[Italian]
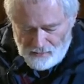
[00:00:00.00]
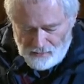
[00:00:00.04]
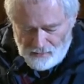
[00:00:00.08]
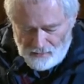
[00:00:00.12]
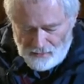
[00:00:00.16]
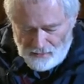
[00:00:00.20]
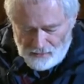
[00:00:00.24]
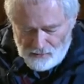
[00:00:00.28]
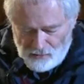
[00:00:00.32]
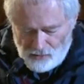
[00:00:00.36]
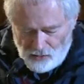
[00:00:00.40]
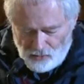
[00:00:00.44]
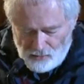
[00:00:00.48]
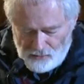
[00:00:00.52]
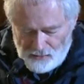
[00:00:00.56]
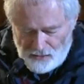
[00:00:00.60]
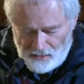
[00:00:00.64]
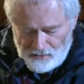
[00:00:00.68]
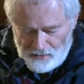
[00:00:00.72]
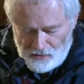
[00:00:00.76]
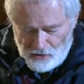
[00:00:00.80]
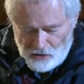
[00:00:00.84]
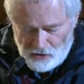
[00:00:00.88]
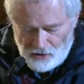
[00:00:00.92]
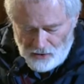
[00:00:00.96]
andò dai
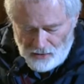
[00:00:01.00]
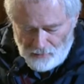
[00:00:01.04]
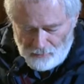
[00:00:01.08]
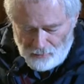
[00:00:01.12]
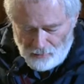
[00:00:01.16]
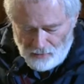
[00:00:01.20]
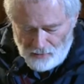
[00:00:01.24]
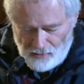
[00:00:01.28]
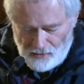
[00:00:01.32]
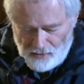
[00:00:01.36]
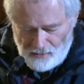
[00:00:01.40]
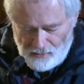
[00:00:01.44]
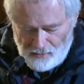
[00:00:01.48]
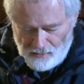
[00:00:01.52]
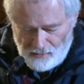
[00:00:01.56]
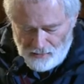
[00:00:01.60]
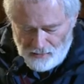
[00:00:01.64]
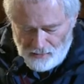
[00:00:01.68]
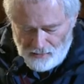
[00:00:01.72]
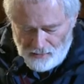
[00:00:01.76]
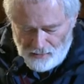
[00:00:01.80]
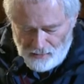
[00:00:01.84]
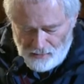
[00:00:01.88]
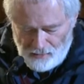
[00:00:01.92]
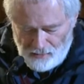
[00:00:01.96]
discepoli
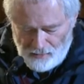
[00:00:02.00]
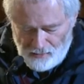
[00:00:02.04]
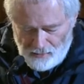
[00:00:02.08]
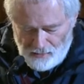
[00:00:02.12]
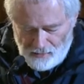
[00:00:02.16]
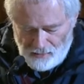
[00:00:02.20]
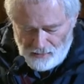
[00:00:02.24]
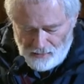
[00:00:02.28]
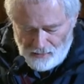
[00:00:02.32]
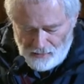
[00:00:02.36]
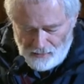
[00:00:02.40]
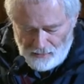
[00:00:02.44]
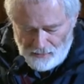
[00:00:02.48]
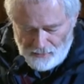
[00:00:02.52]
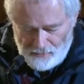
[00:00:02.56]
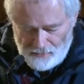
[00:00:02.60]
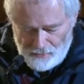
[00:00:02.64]
e